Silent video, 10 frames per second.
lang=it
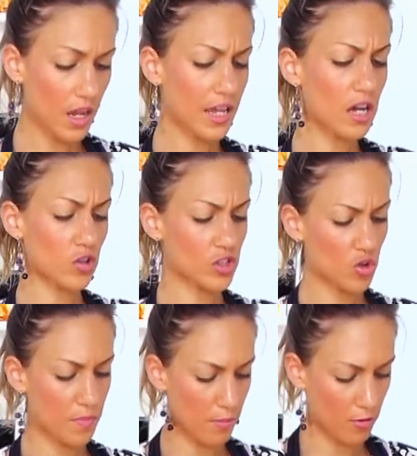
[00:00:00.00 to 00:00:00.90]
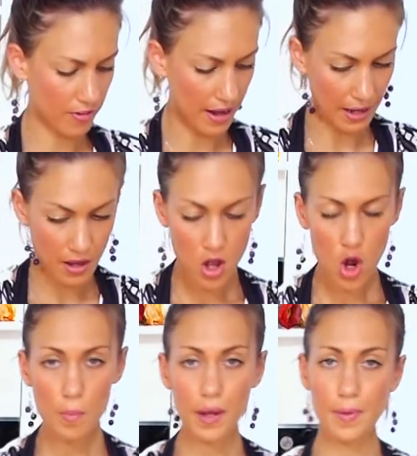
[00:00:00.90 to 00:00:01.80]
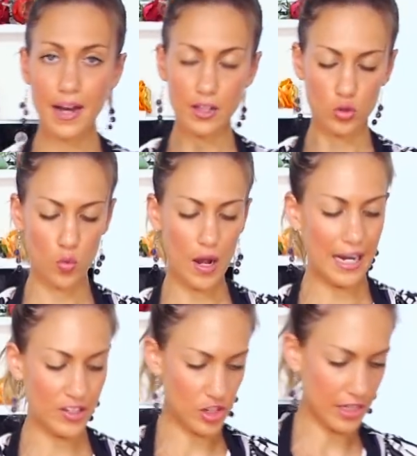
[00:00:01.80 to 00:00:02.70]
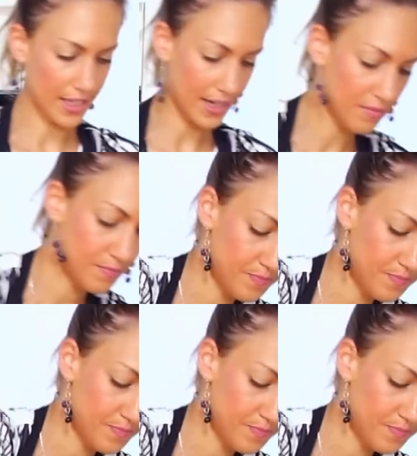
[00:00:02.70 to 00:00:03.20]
Che cosa dobbiamo fare? Ho preparato qua la gelatiera,